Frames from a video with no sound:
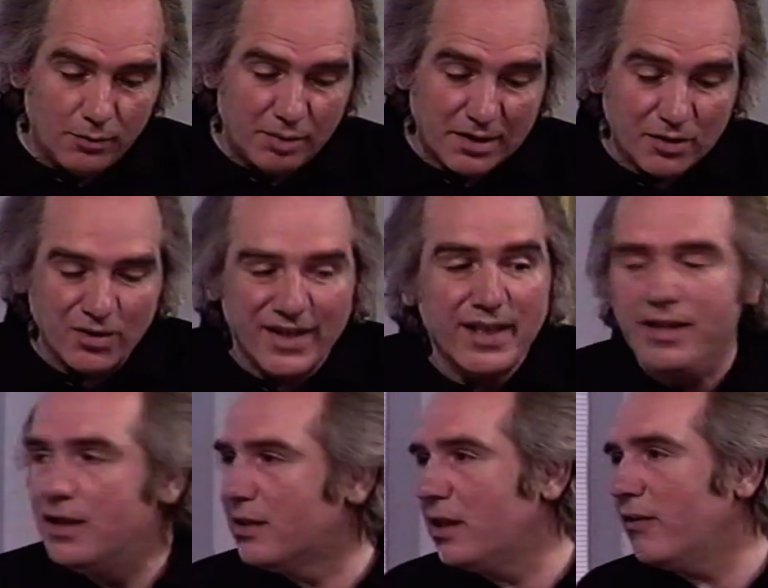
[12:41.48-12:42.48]
parce que
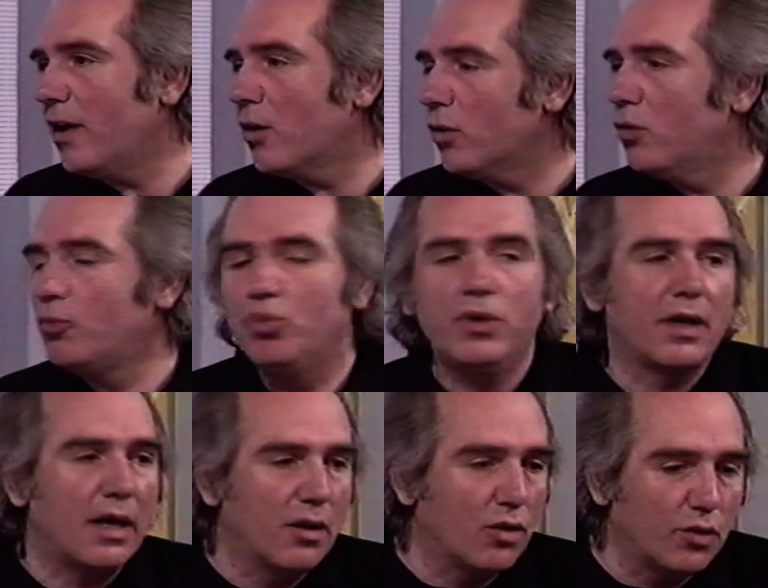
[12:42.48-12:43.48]
technique, c'est vrai que depuis
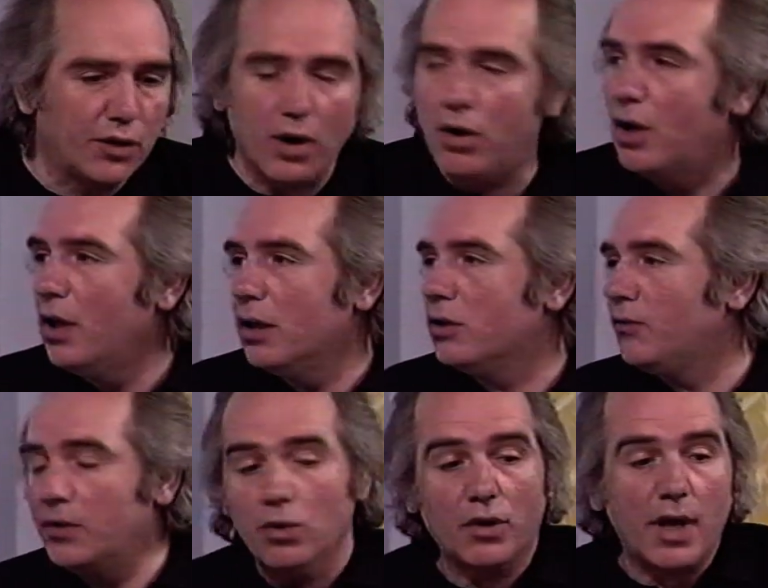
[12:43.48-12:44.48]
quelques temps, il
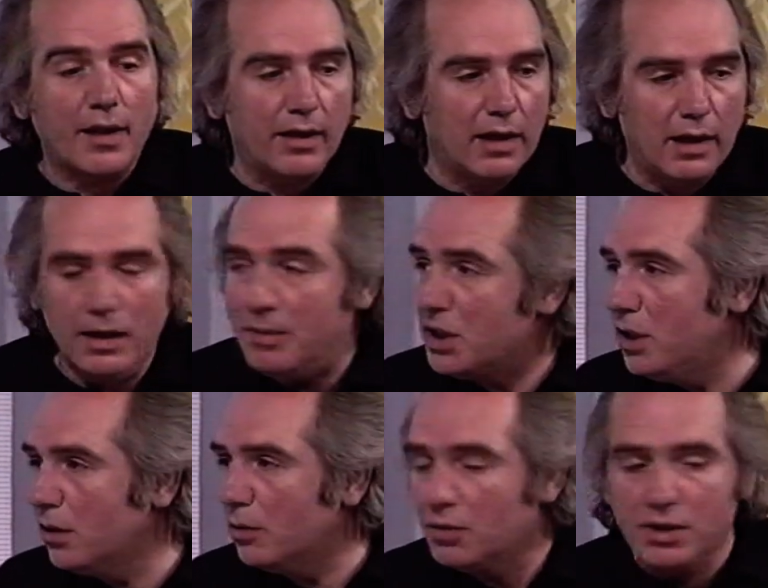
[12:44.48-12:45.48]
suffit de regarder les,
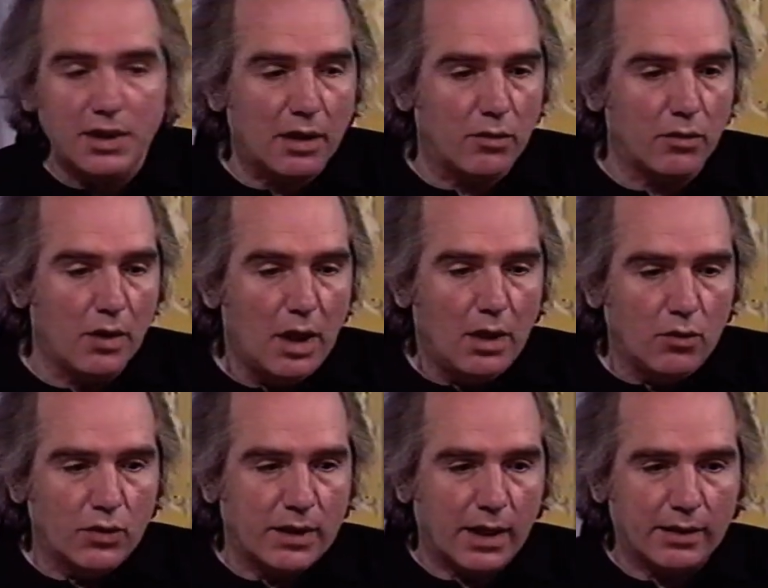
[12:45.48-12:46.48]
machines, comme on dit, ou, hein,
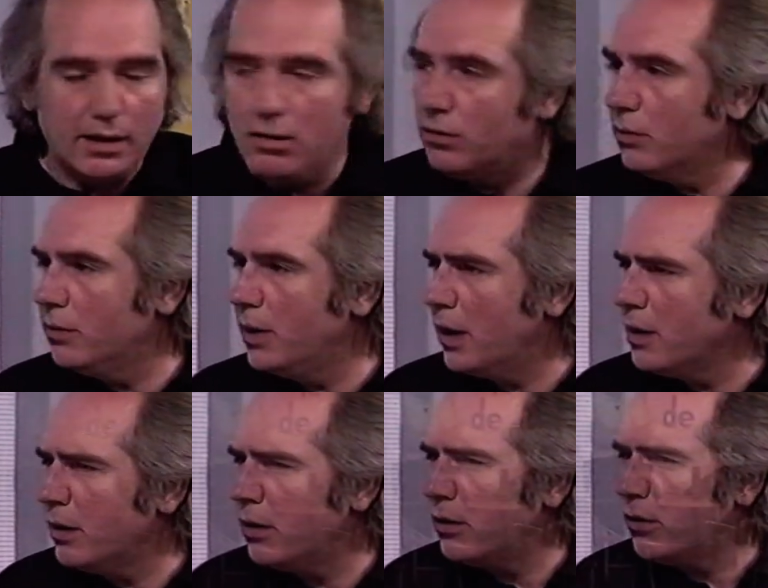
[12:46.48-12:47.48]
certains derniers